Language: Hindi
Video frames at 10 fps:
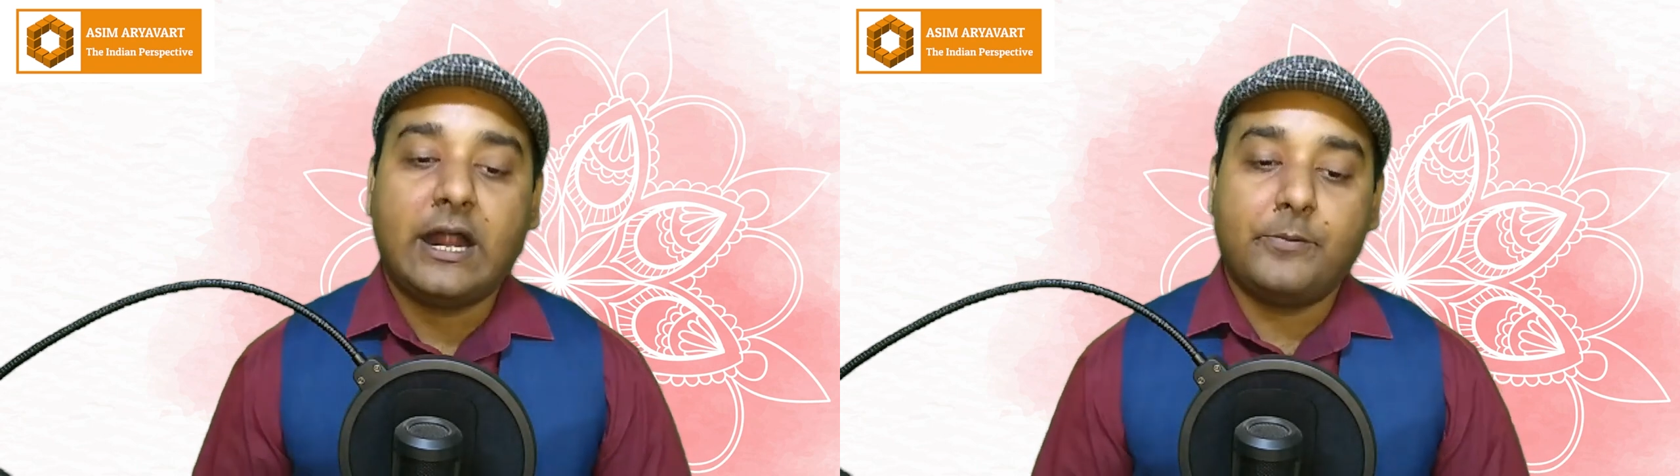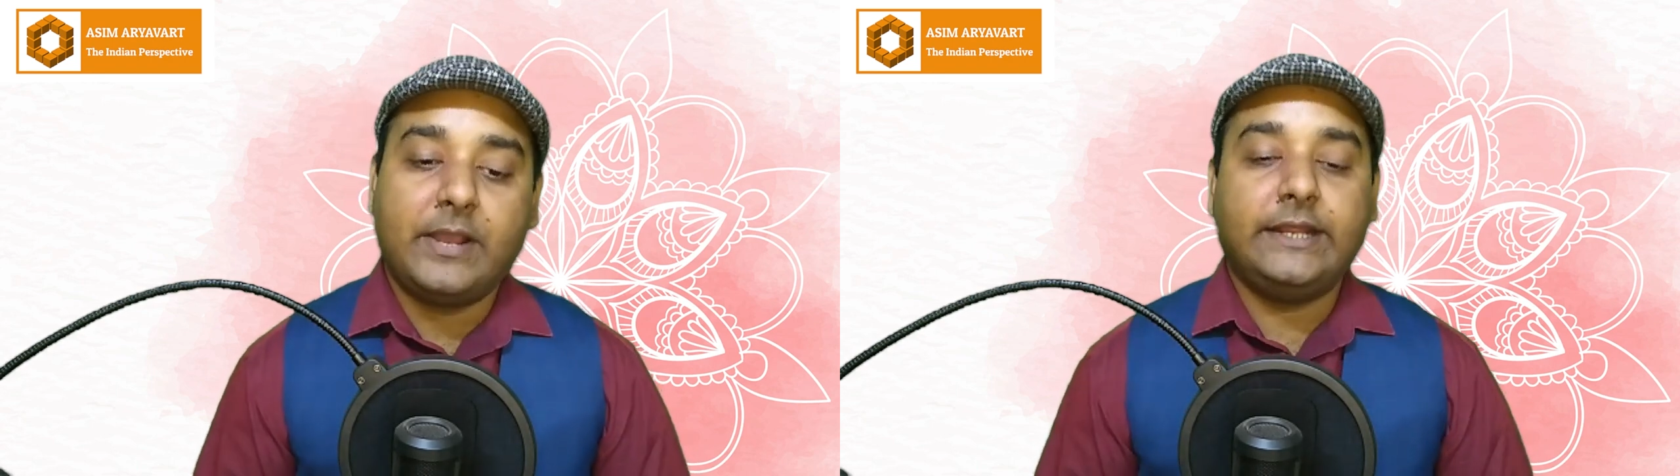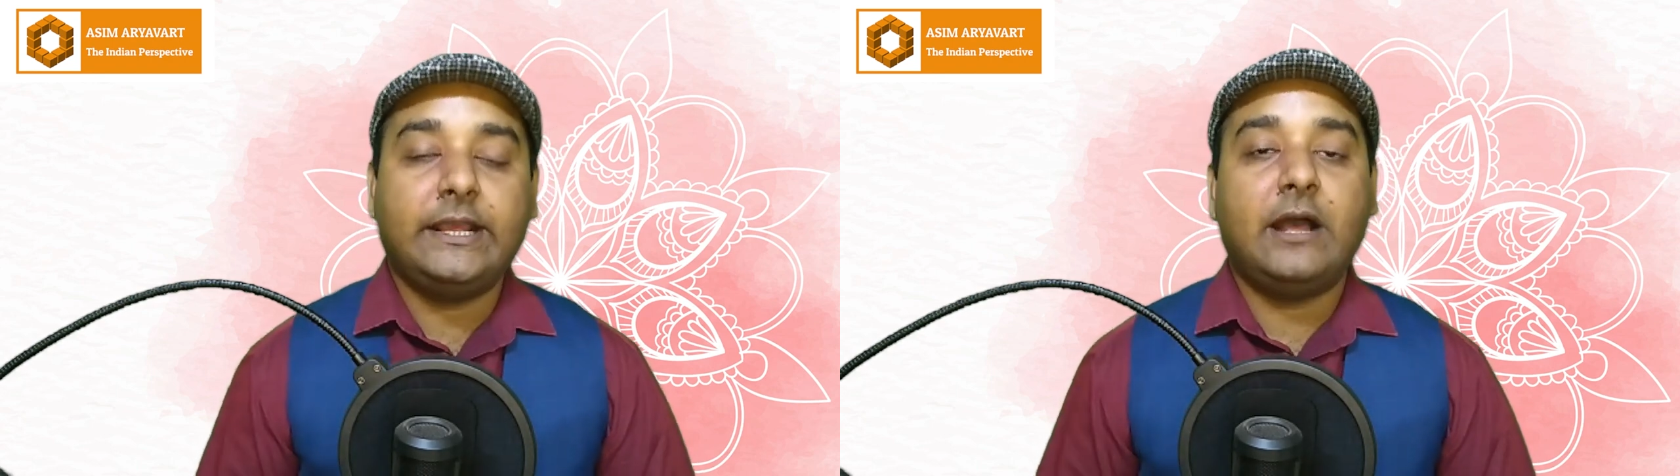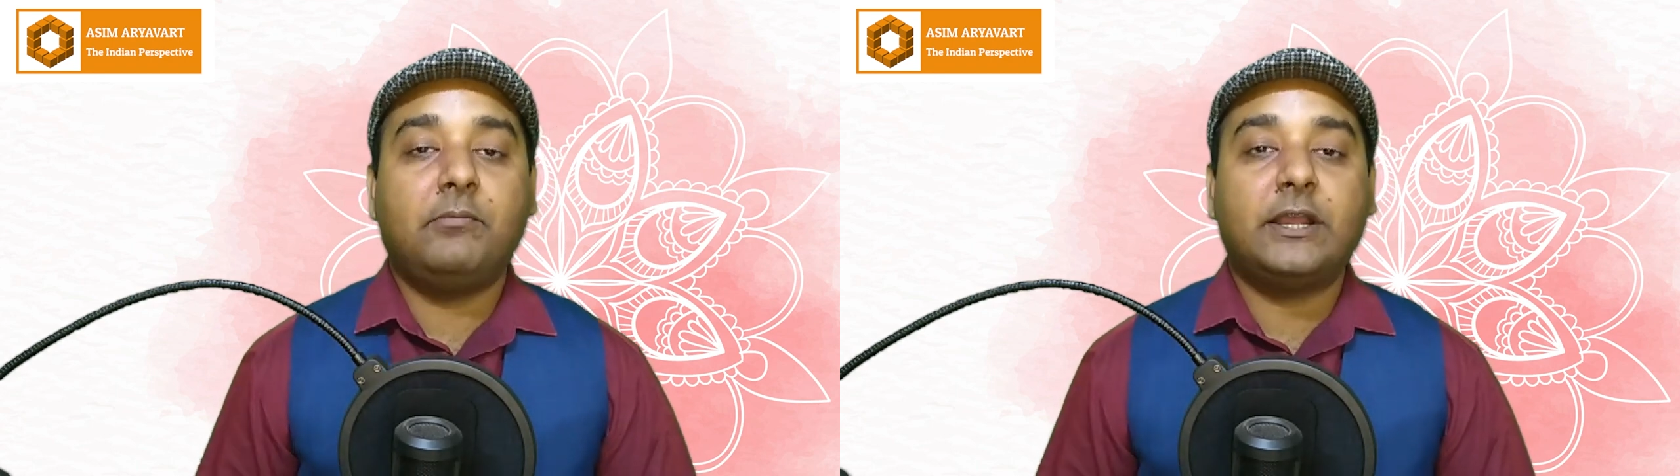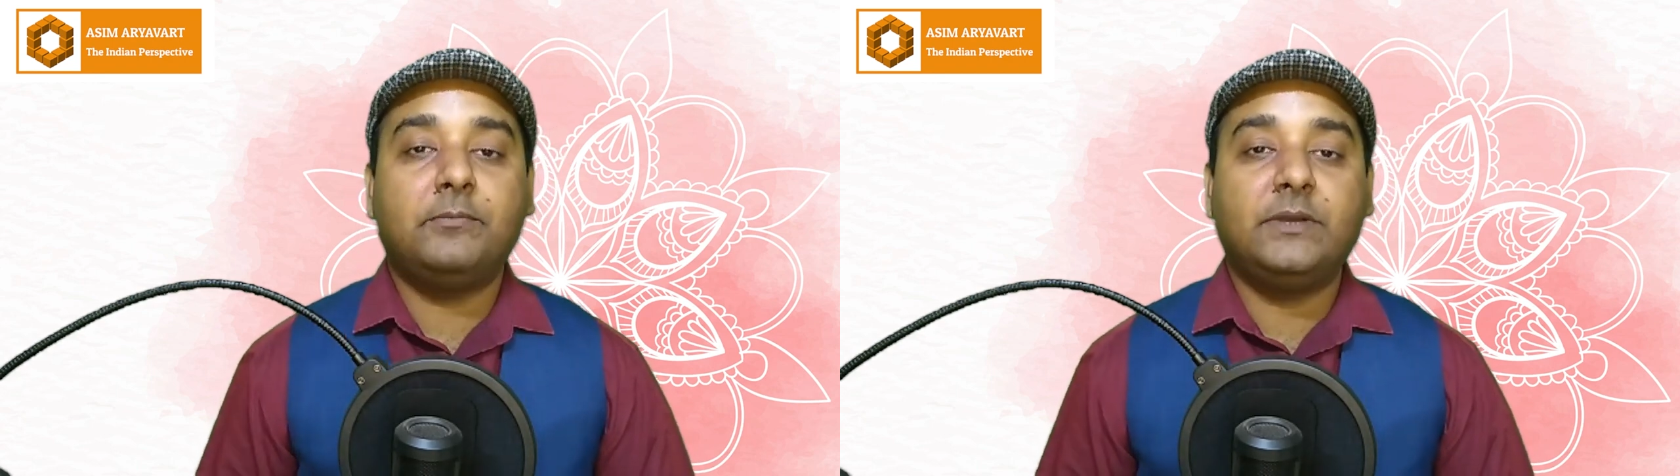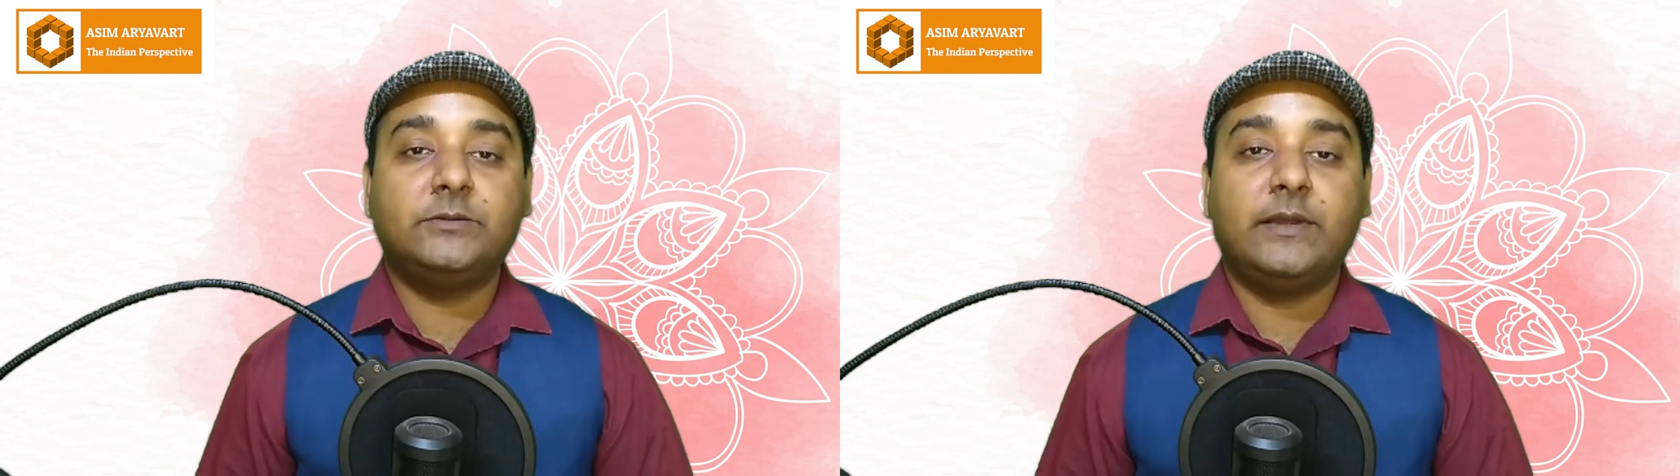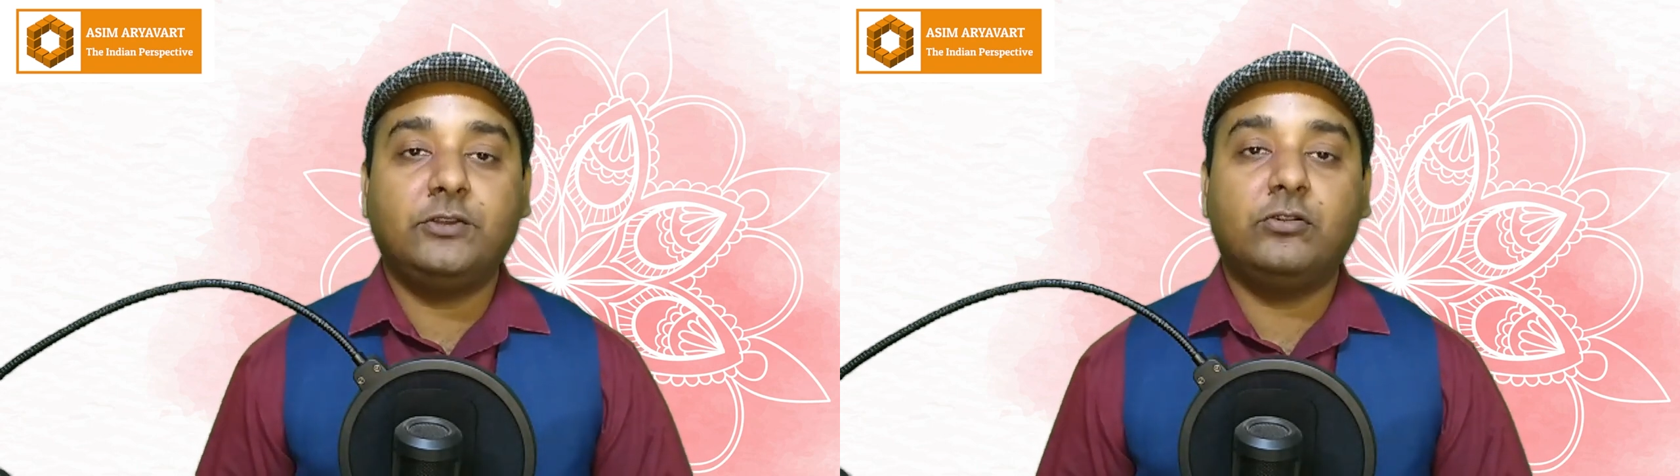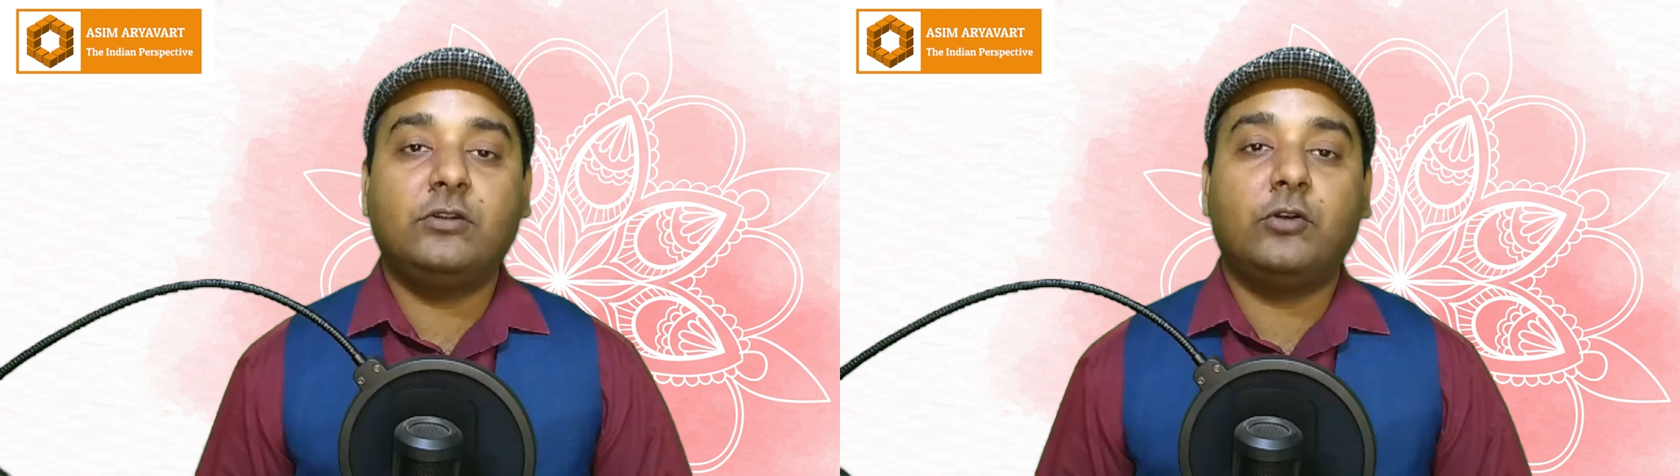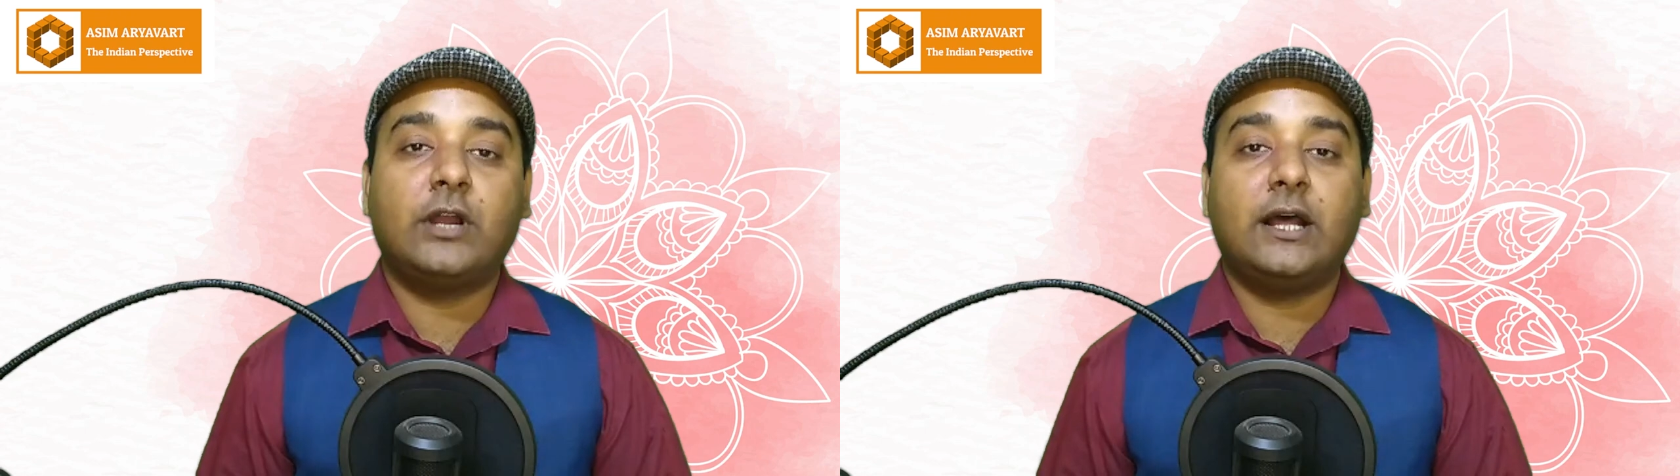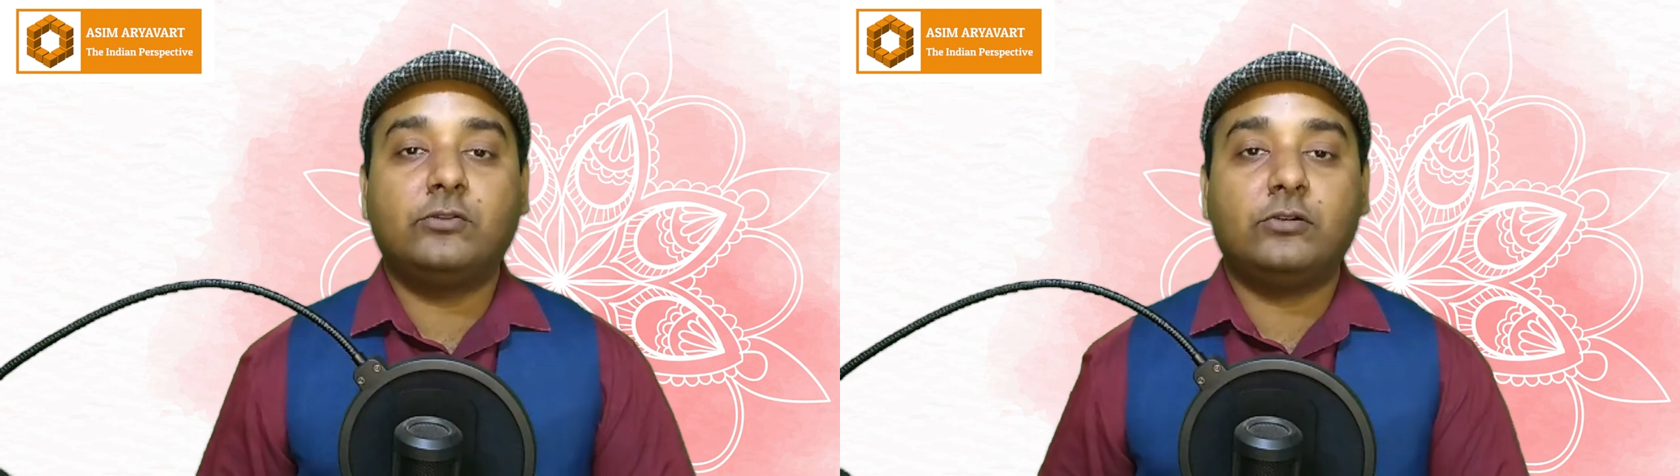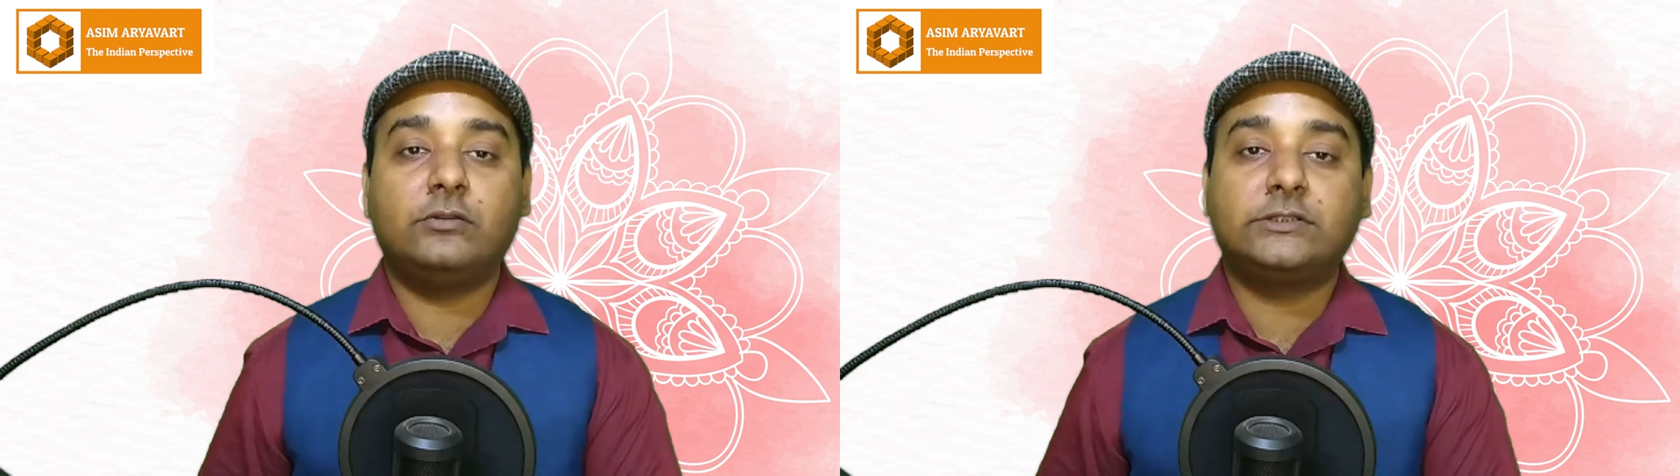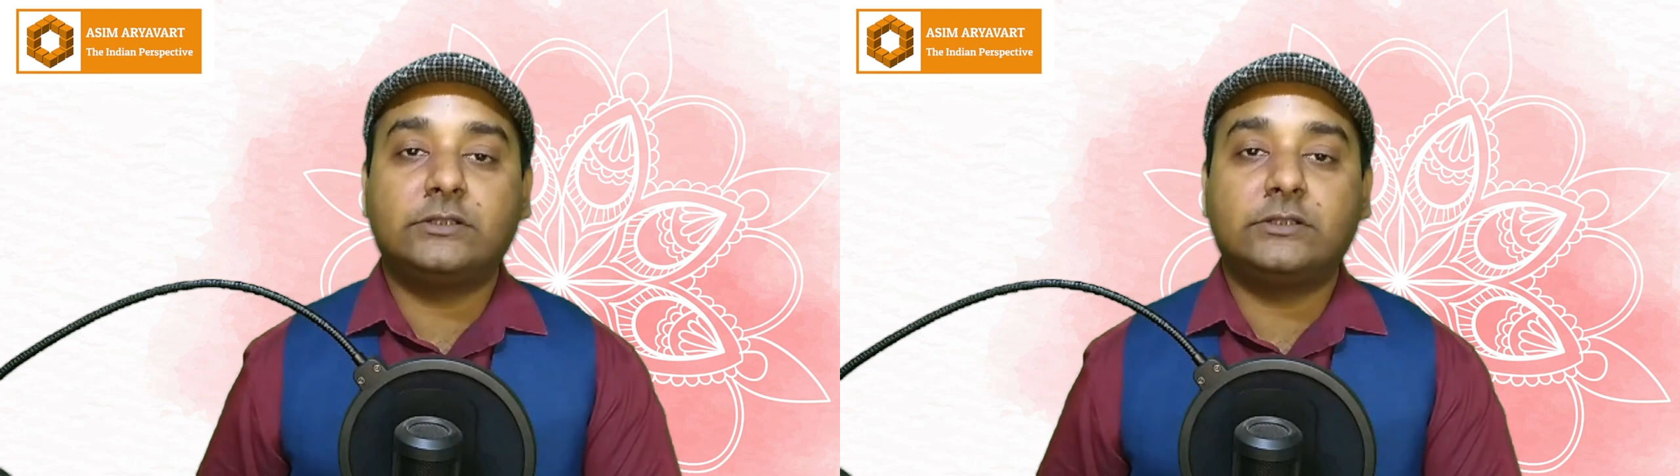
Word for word: आर्मेनिया के बीच में युद्ध हो रहा है तो